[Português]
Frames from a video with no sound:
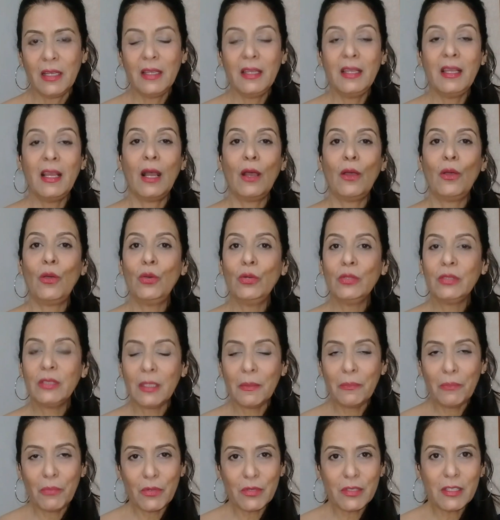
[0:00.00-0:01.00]
e a
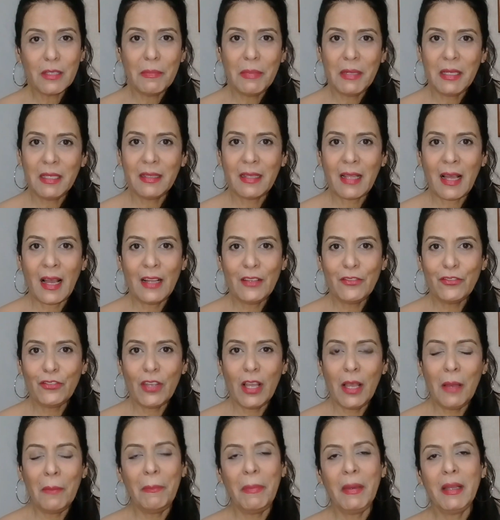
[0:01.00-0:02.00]
outra possibilidade
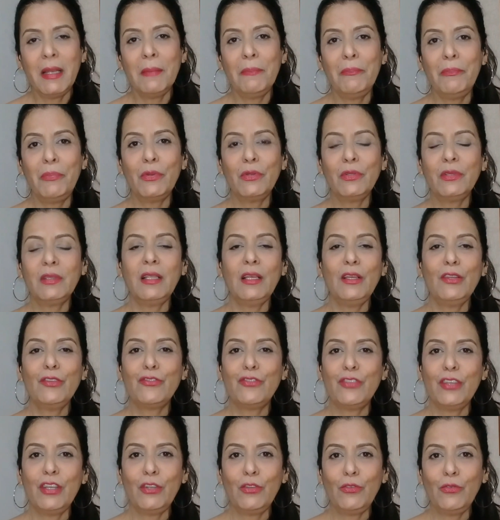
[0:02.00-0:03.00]
é para
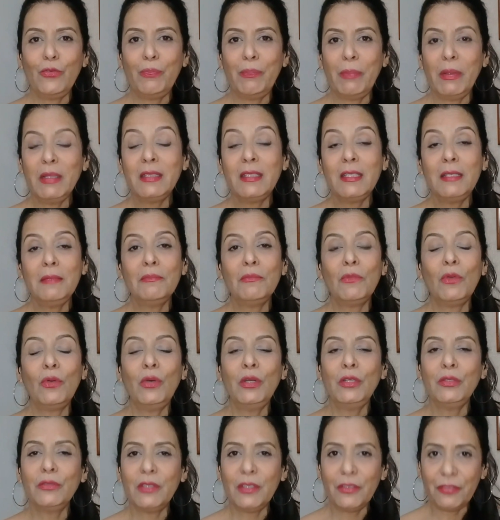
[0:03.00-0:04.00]
proteger o
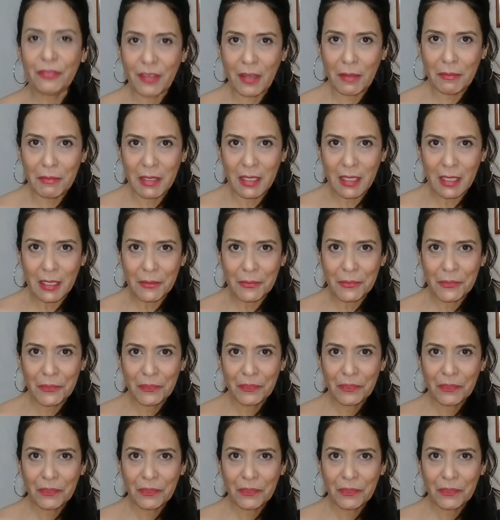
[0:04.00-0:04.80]
patrimônio da família.